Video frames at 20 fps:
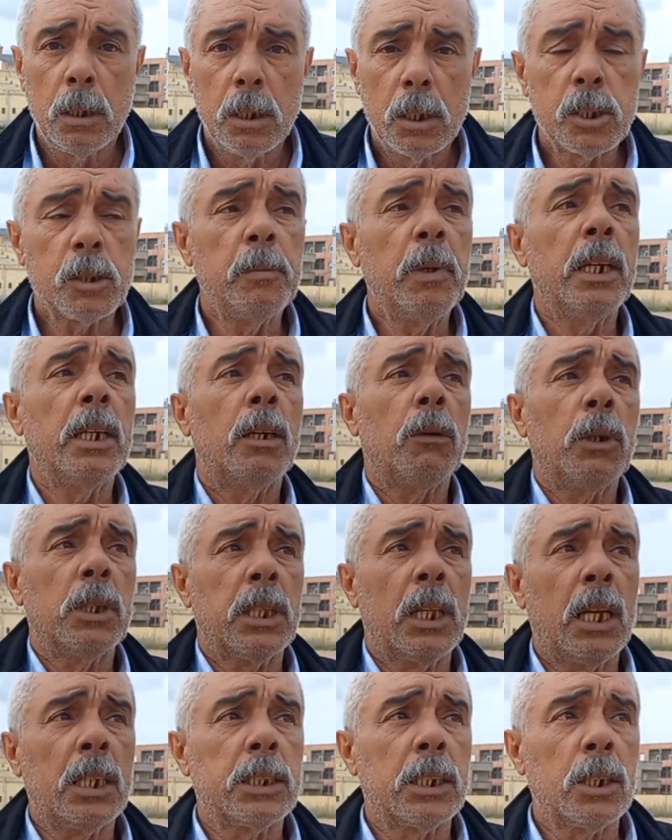سمعنا واحد
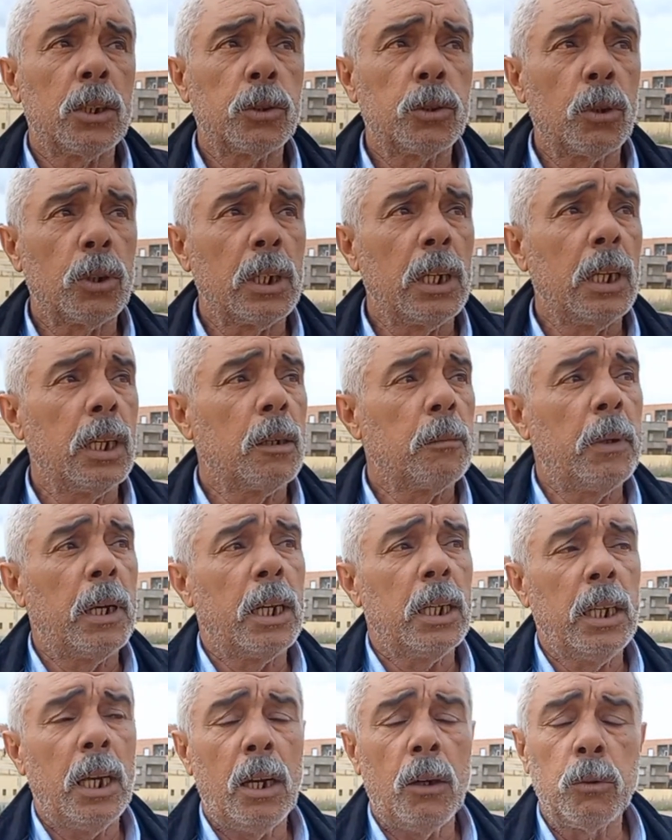الهضره الدور قال لك
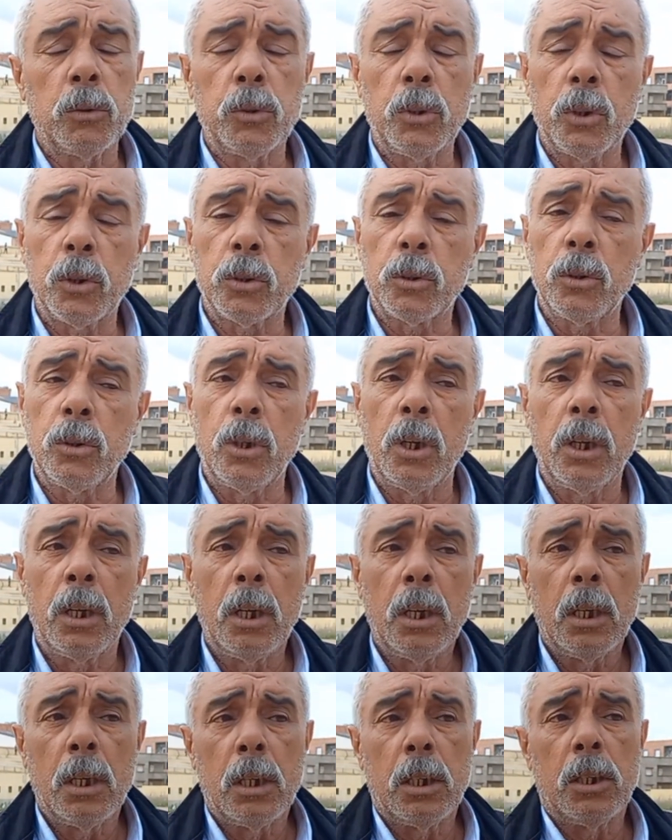باغي يعاودوا يردوه
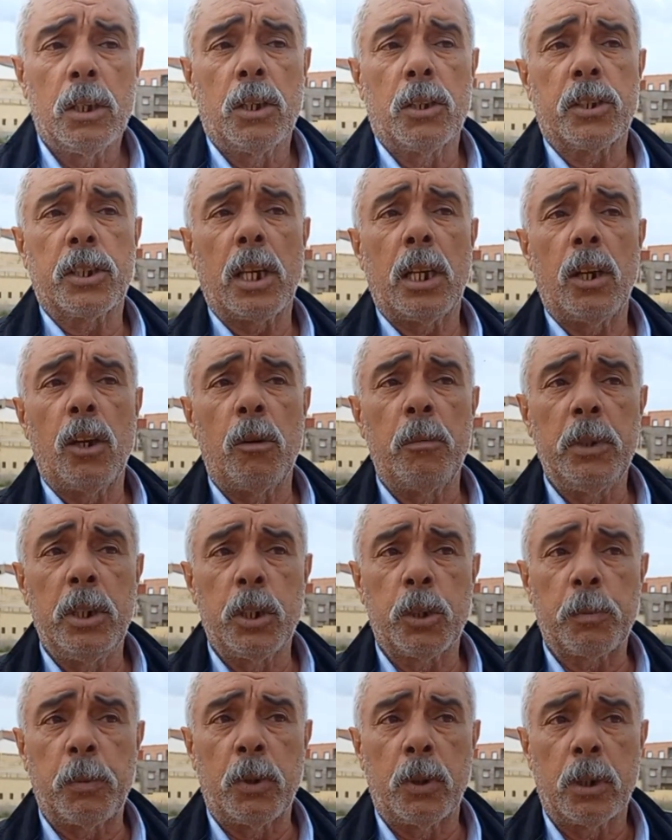آه، صال اومني
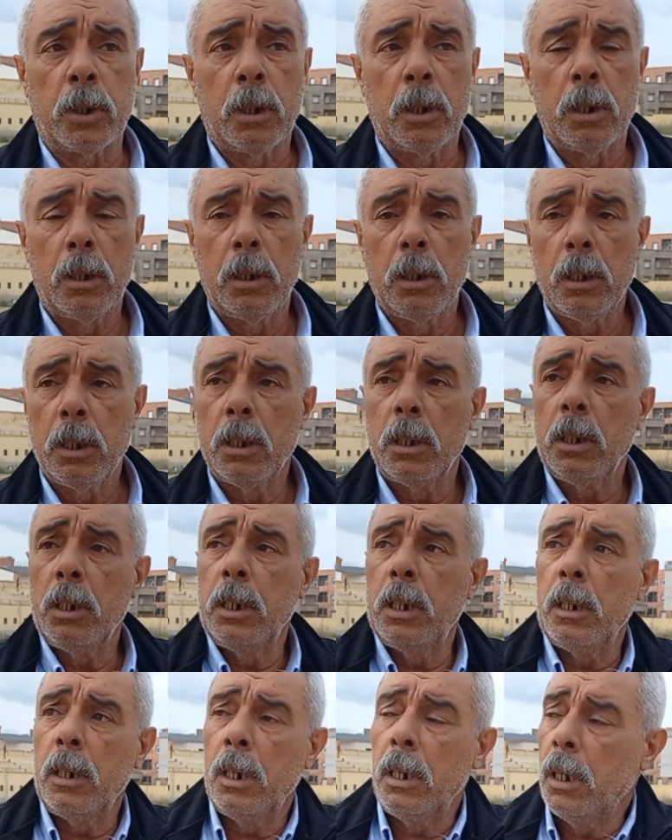سبور
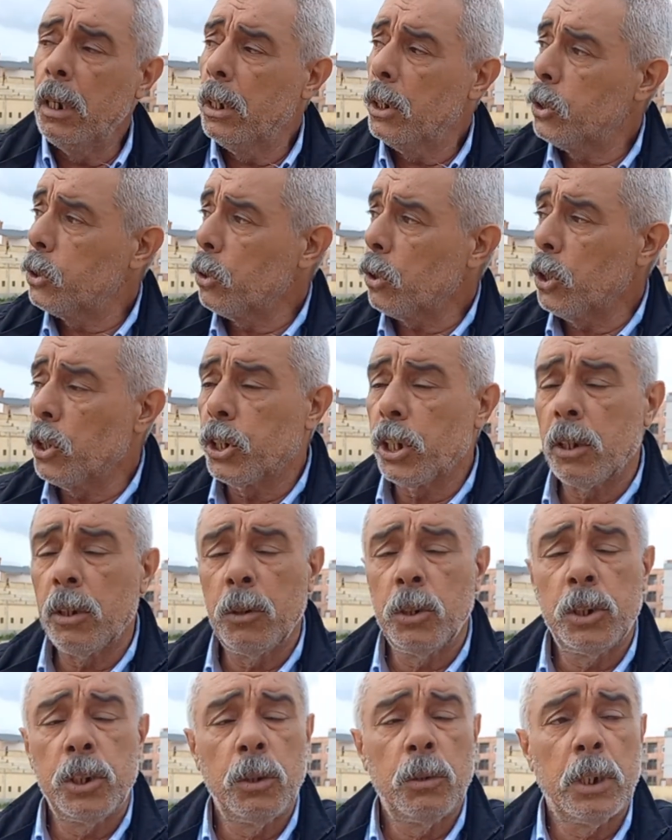السوق
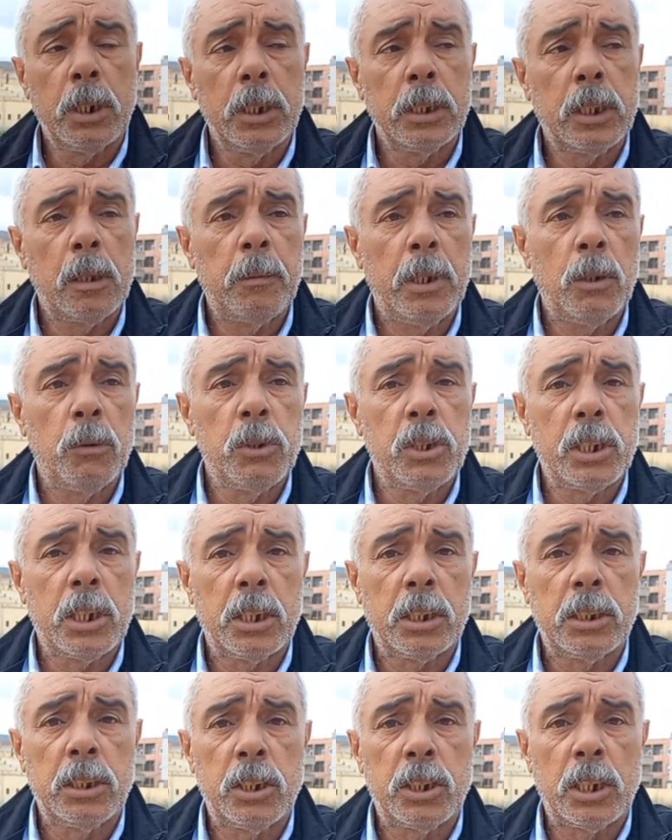الجواري تبع لوزاره
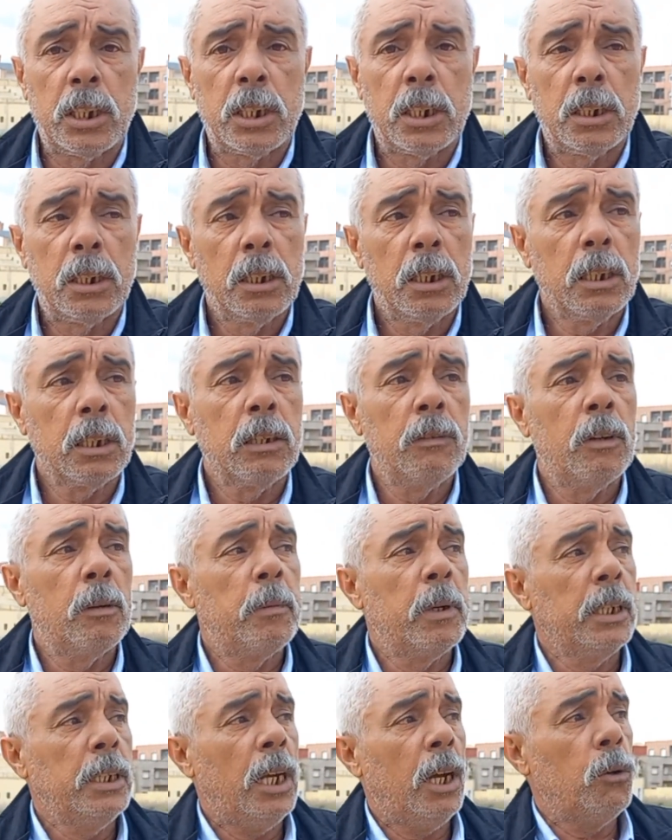التجاره كيف
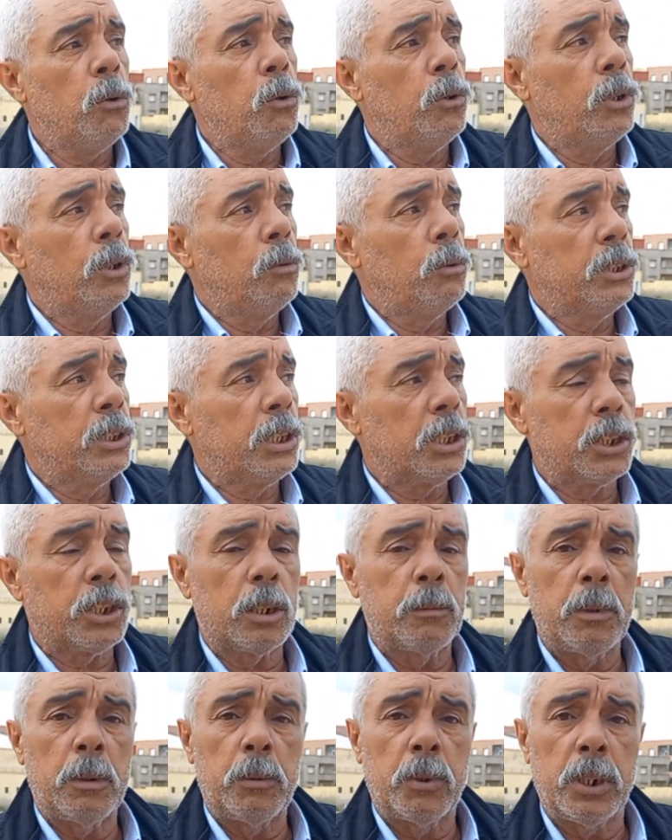باغيين نحولوه لوزاره
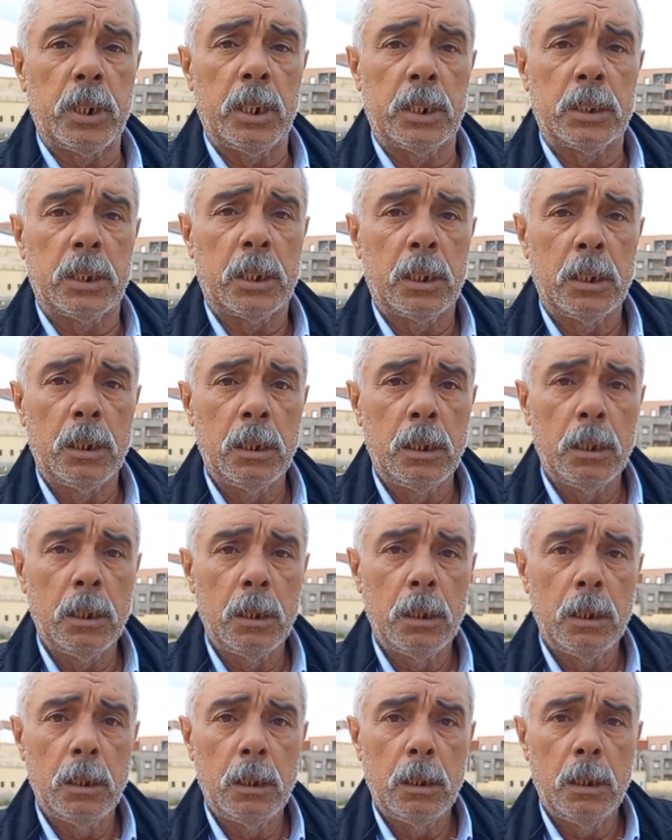الشباب والرياضه
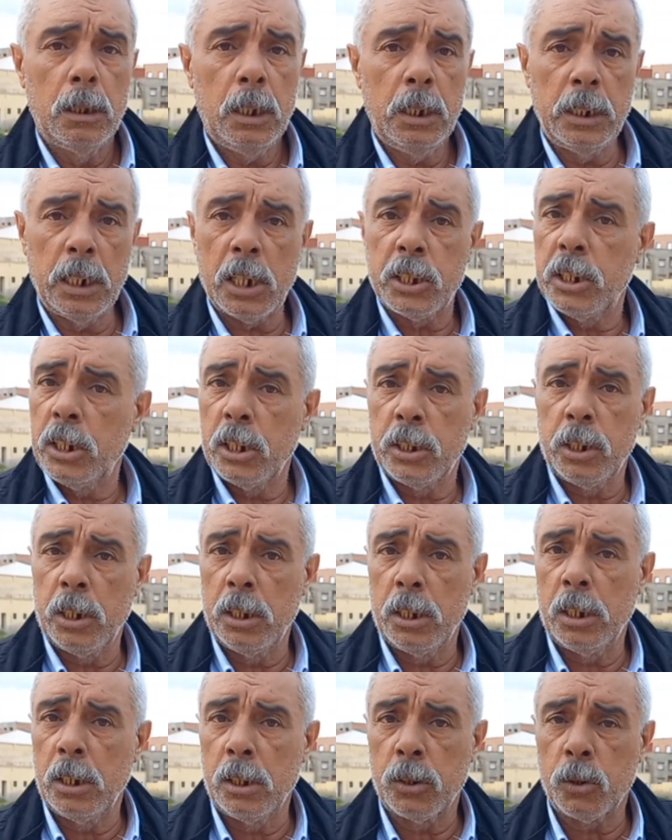احنا
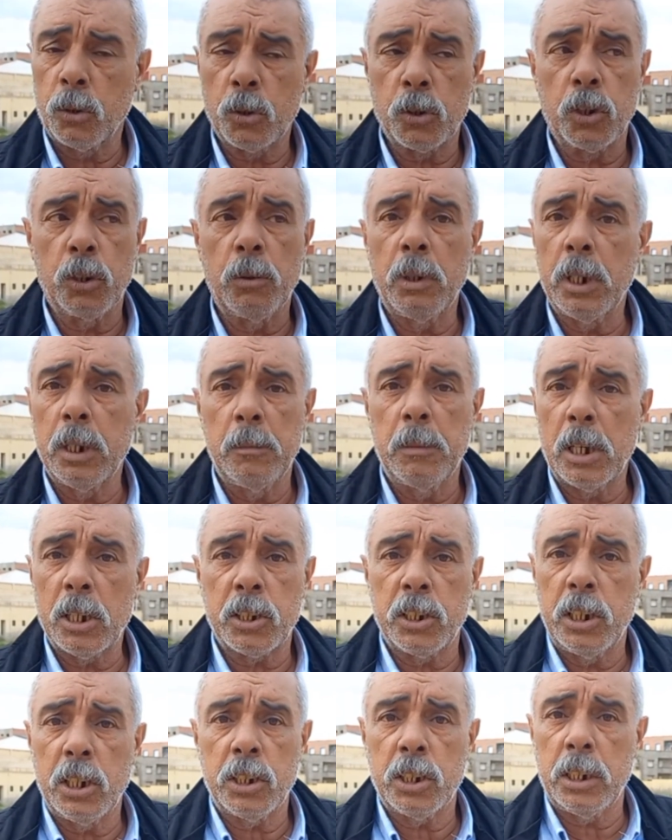خصنا سوق جواري ما
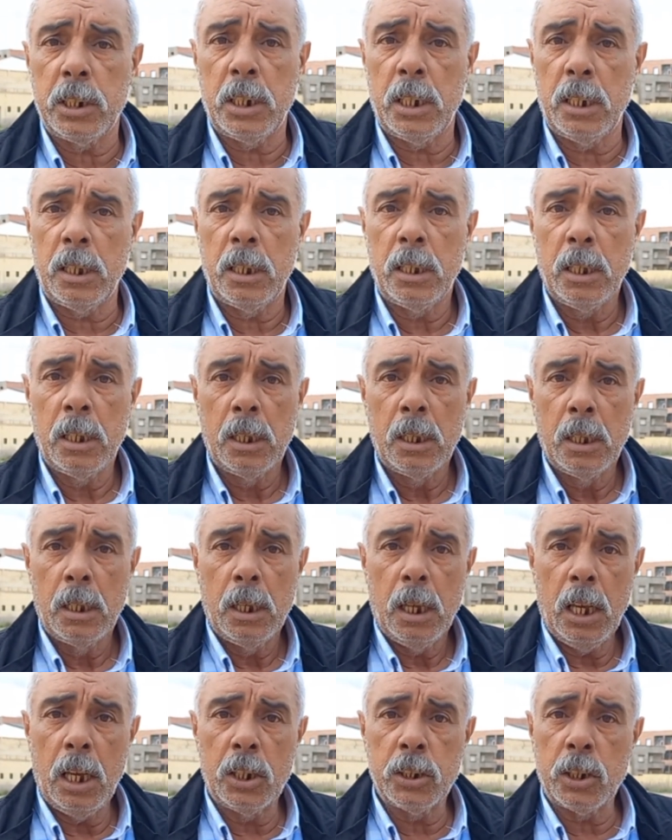خصناش انا
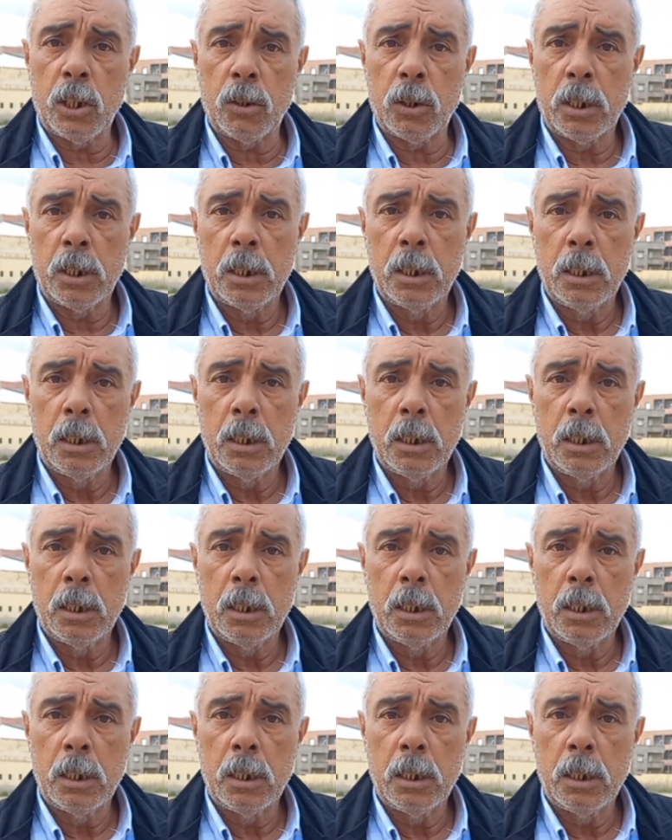حاجه اخرى